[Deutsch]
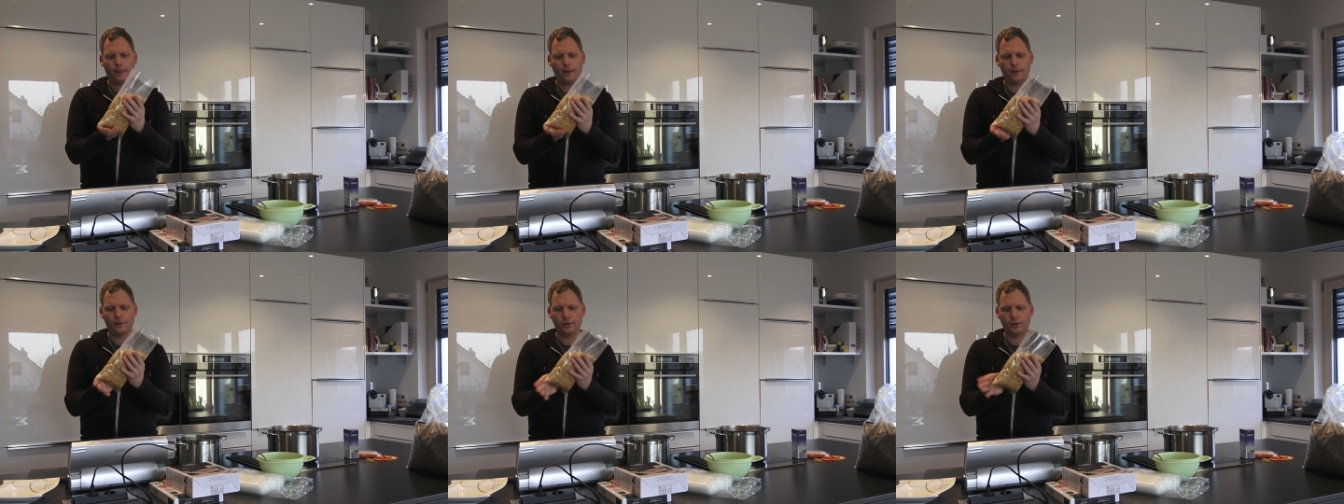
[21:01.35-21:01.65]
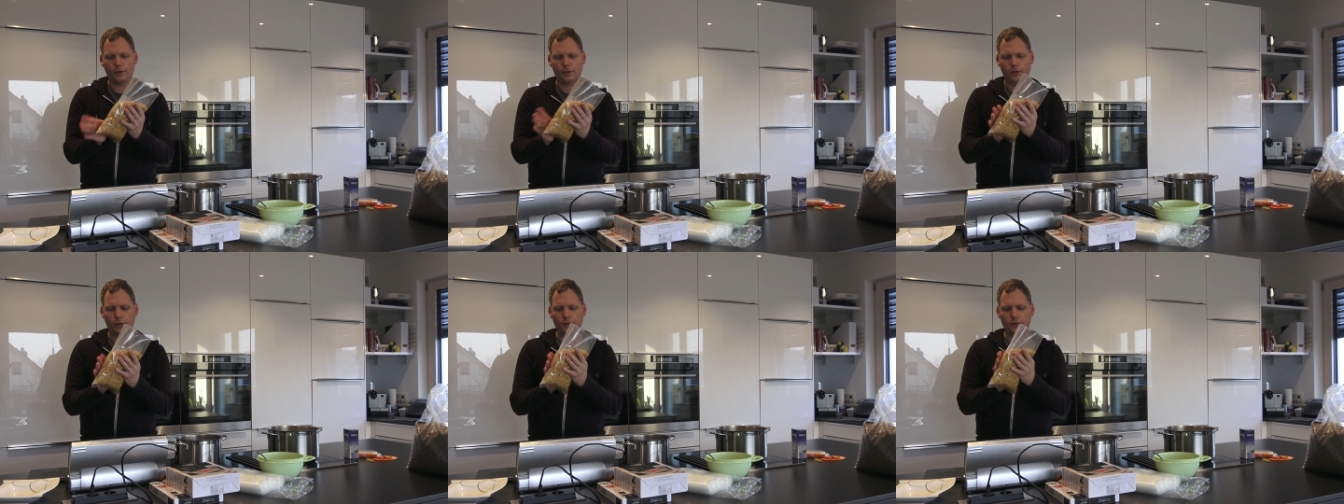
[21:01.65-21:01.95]
Also
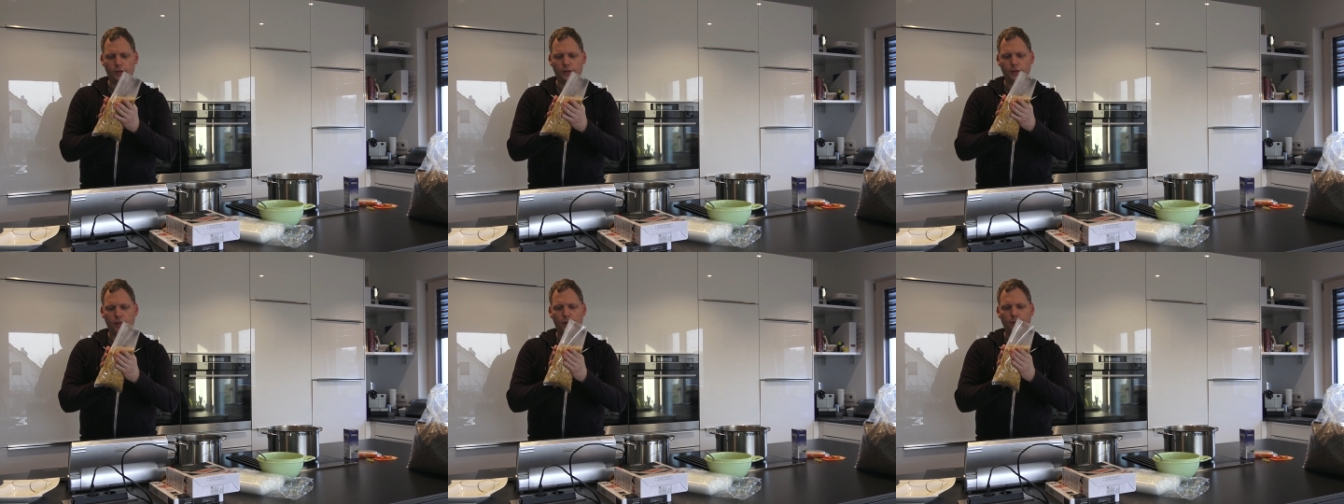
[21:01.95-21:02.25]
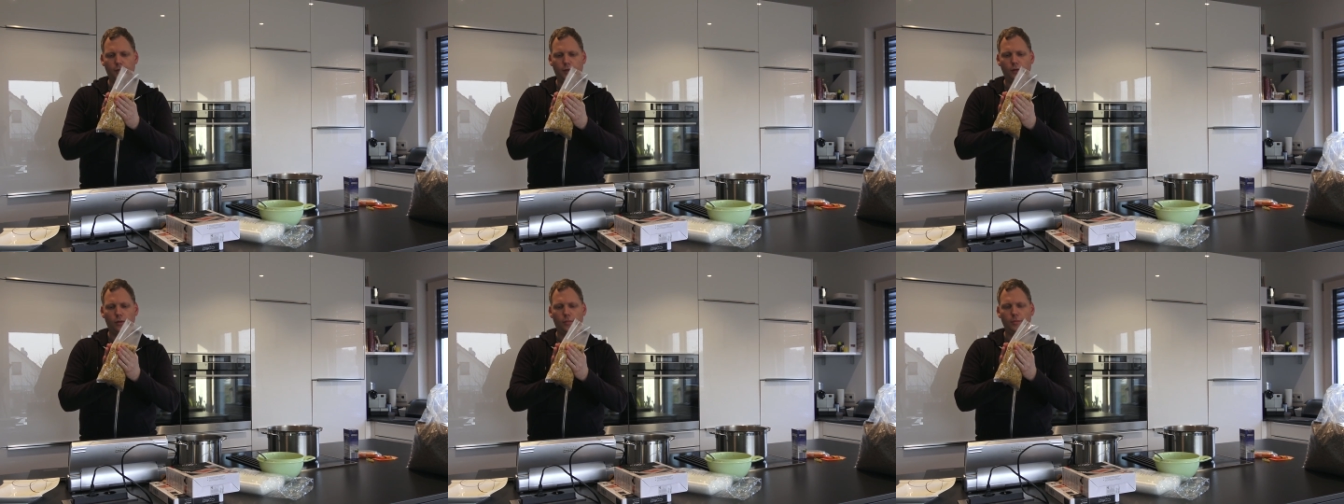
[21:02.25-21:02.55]
ihr könnt es jetzt dann
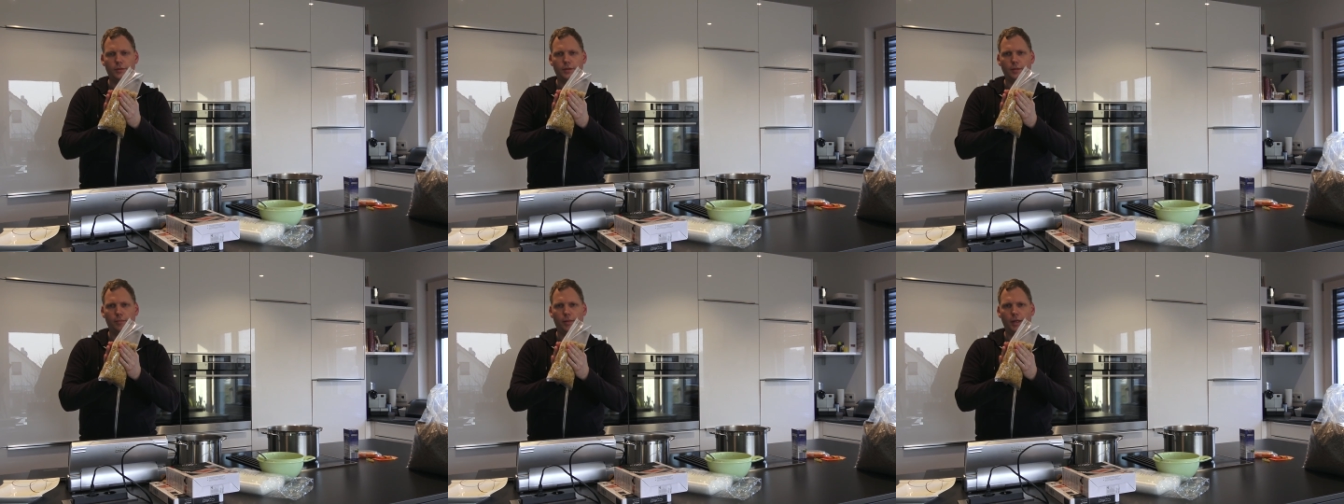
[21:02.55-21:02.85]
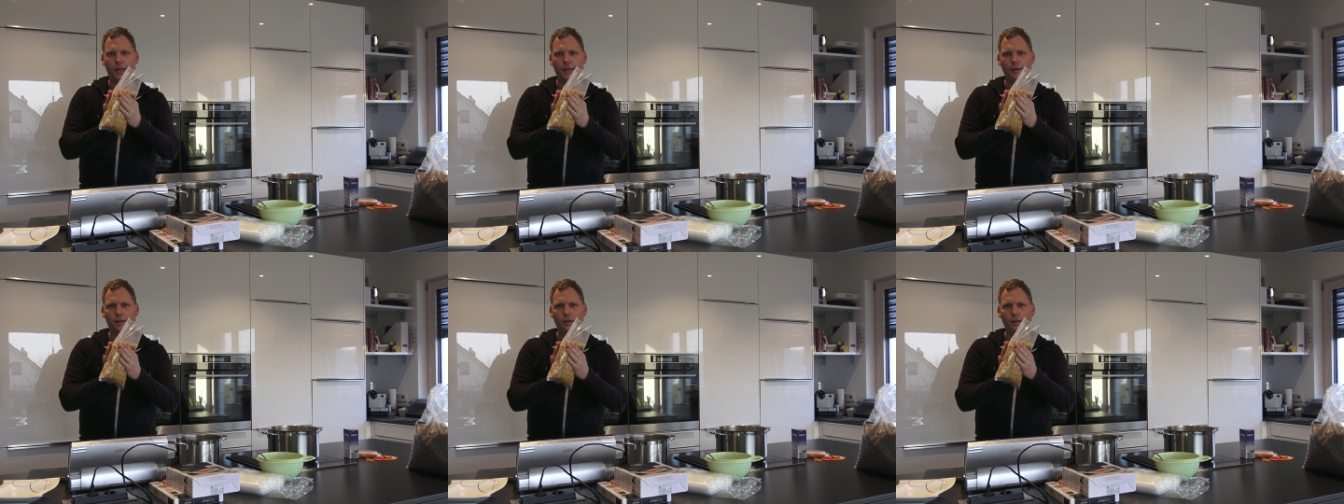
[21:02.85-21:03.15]
einfach noch ein bisschen
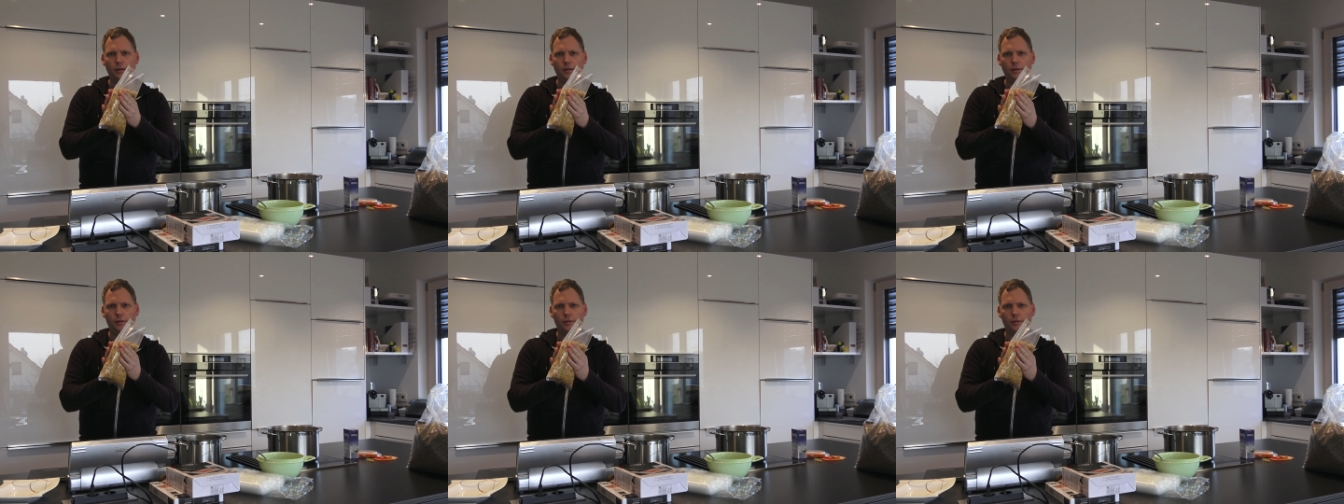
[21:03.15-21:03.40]
plätten